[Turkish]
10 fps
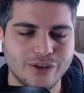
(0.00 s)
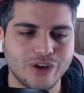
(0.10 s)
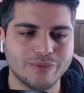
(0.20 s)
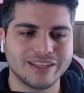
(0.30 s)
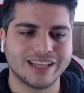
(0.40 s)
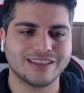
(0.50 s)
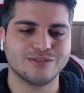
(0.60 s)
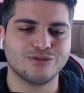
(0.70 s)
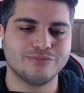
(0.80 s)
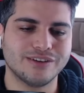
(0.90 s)
Böyle bir
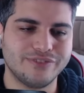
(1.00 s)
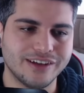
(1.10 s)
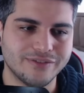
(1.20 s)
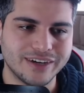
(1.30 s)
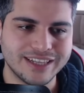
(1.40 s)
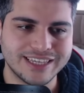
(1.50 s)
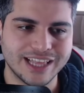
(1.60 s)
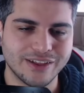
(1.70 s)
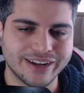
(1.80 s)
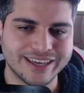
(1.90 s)
tatlış durumları falan var.
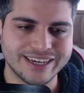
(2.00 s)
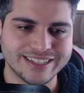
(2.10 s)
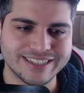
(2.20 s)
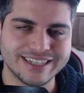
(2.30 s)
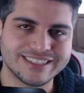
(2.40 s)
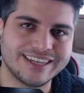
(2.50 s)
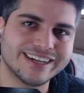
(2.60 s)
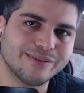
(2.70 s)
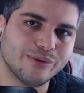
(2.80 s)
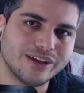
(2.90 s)
Genel olarak yansılan
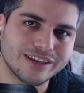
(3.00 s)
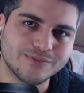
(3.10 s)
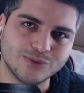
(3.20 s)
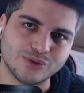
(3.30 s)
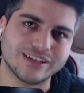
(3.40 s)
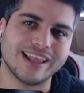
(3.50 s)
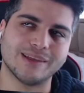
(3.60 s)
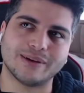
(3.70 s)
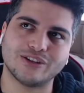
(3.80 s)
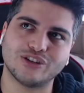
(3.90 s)
şeyler de böyle güzeldi
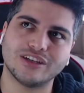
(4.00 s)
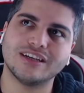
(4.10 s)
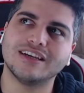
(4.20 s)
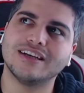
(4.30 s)
bence.